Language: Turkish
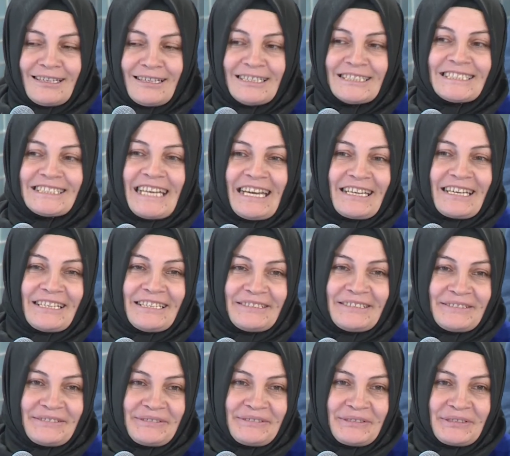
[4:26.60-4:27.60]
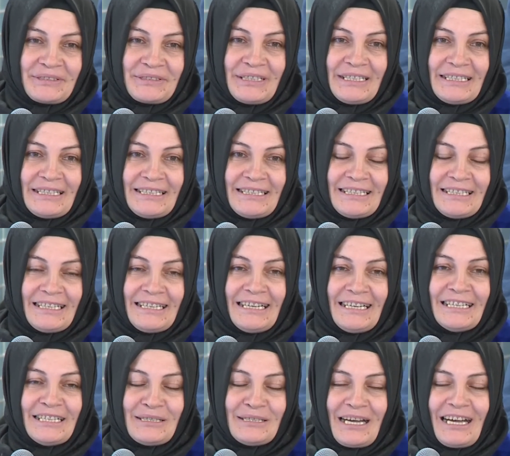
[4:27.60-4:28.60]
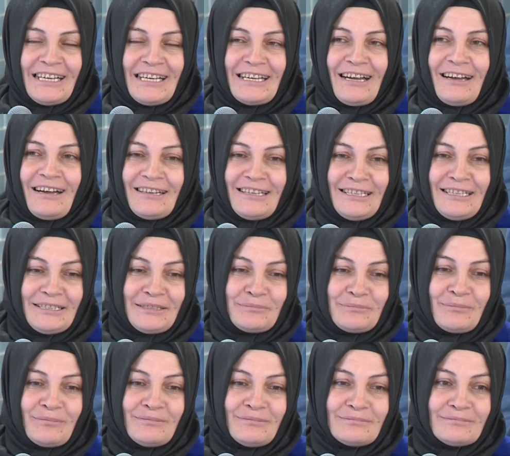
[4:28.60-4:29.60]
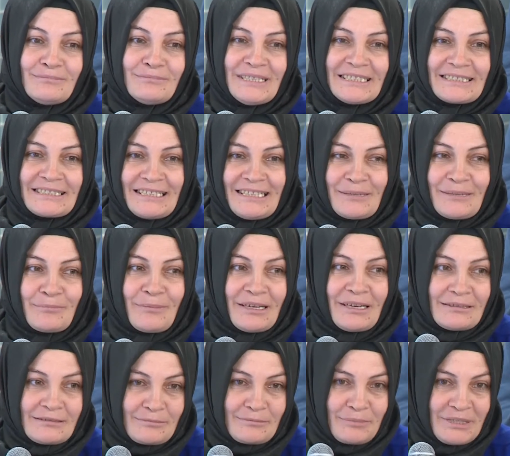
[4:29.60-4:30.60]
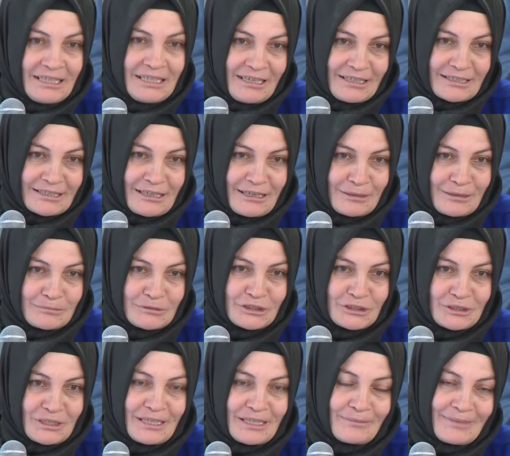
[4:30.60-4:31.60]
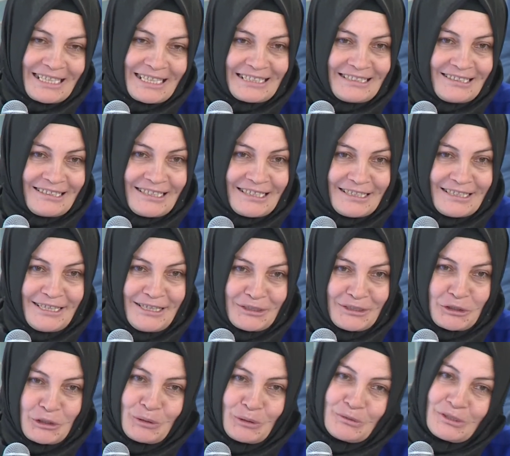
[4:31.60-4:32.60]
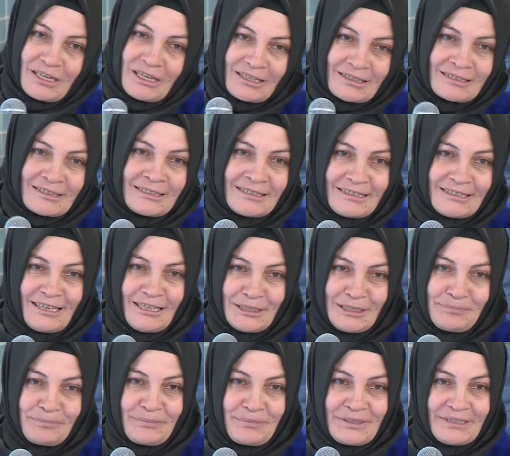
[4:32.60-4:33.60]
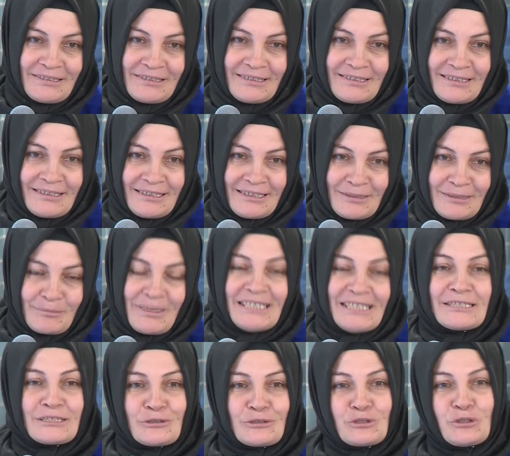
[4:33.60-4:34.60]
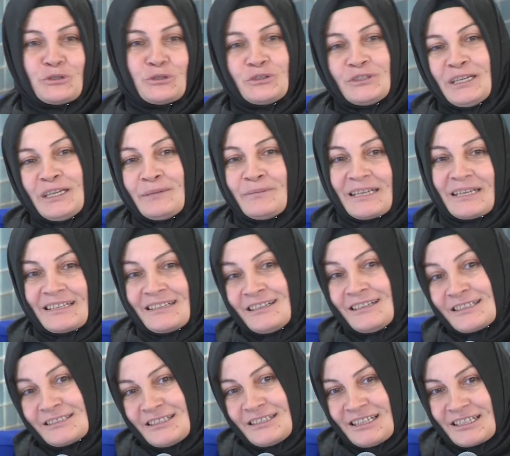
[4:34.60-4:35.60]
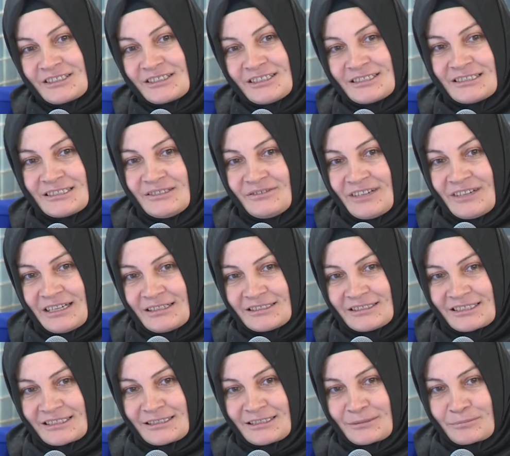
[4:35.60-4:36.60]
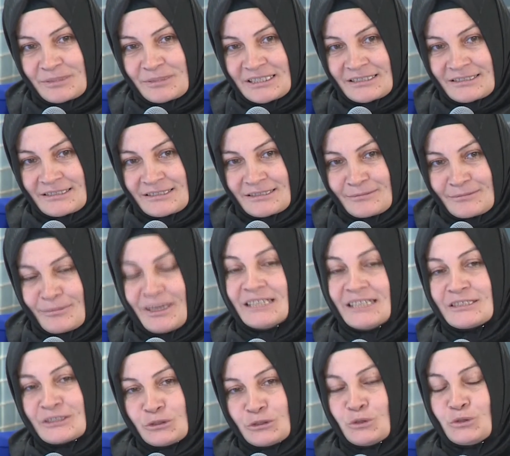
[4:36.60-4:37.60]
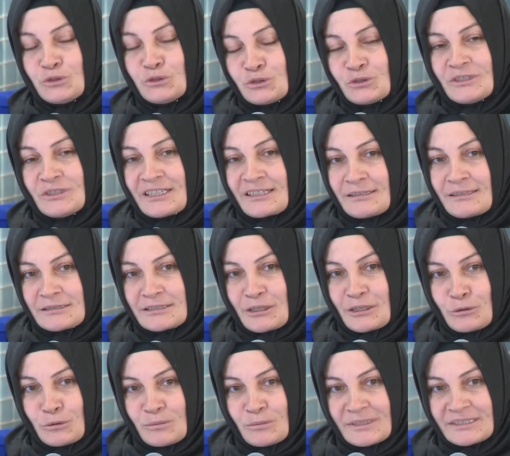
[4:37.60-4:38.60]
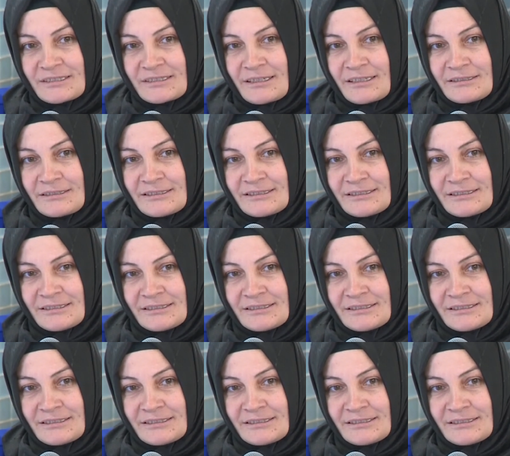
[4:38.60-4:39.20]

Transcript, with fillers: Şey, Neydi Şey- hayali? Mesela ne yapmayı? hayali mesela bir ay kalmıştı emekliliğine. Kömür hakkını alıp Mayıs'ın sonunda emeklilik dilekçesini verecektik biz. Mayıs'ın 13'ünde kaza olmasaydı.